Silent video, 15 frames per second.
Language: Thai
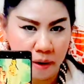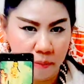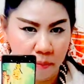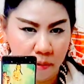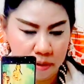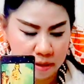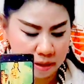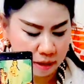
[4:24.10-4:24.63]
พระ
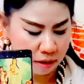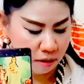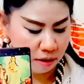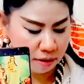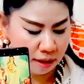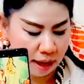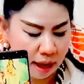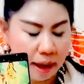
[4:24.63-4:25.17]
โพธิสัตว์ก็
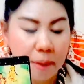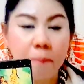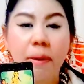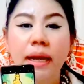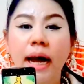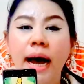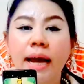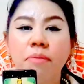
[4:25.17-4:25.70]
จะ
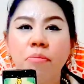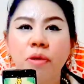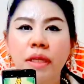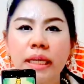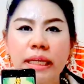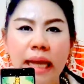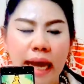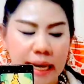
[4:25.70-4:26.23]
ประทานบุต
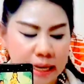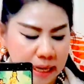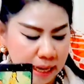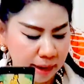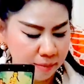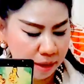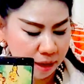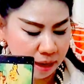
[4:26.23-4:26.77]
รให้ท่านนะ
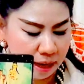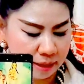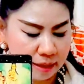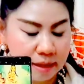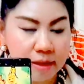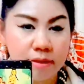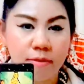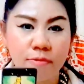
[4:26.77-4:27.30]
คะมีโอกาส
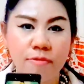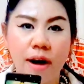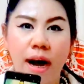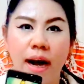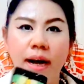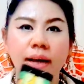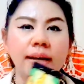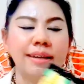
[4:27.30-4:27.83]
ได้สมหวั
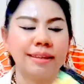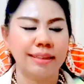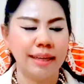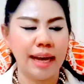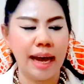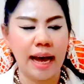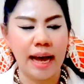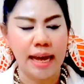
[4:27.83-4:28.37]
ง
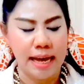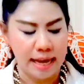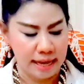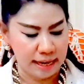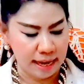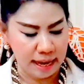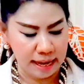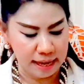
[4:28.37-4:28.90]
นะคะ
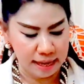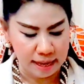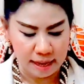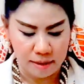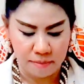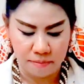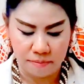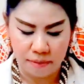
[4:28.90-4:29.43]
ได้
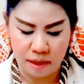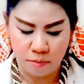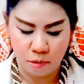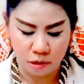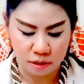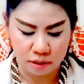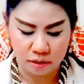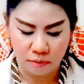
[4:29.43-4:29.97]
มี
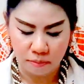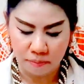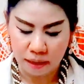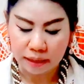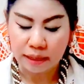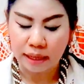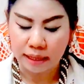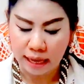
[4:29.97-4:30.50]
บุตรสมป
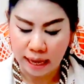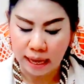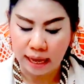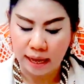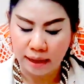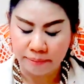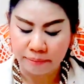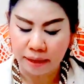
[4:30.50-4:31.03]
รารถนา
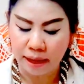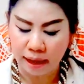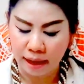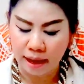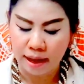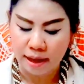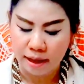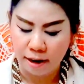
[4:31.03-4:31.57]
นะ
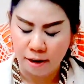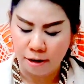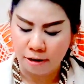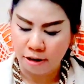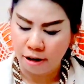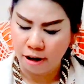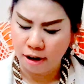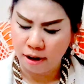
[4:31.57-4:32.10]
คะแล้ว
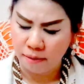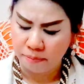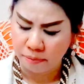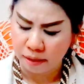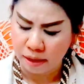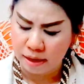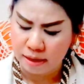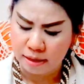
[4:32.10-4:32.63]
ก็
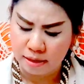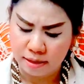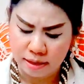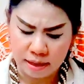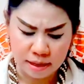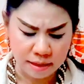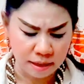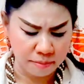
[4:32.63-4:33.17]

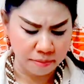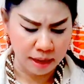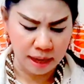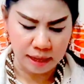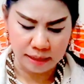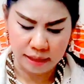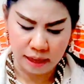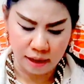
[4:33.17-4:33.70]
ที่สำ
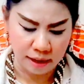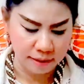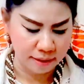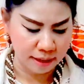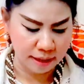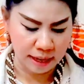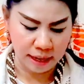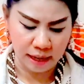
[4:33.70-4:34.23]
คัญชาวรา
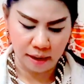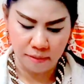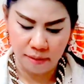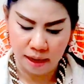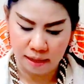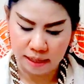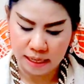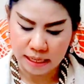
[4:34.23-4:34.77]
ศีกันระ
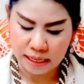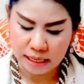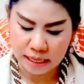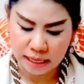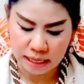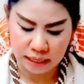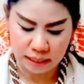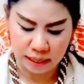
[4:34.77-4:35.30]
วังนิด
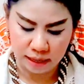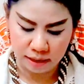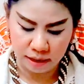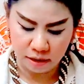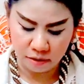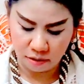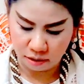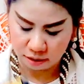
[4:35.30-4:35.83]
นึงใน
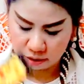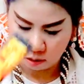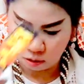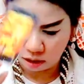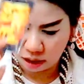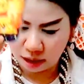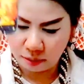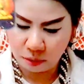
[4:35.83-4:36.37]
เรื่องของโจ
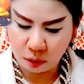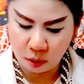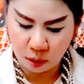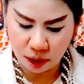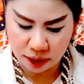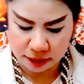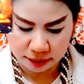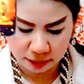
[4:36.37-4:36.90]
รขโม
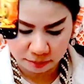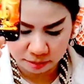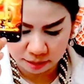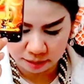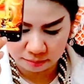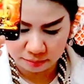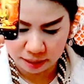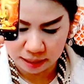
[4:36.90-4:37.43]
ยทรัพย์
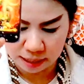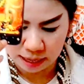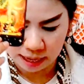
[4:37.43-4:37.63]
สินมี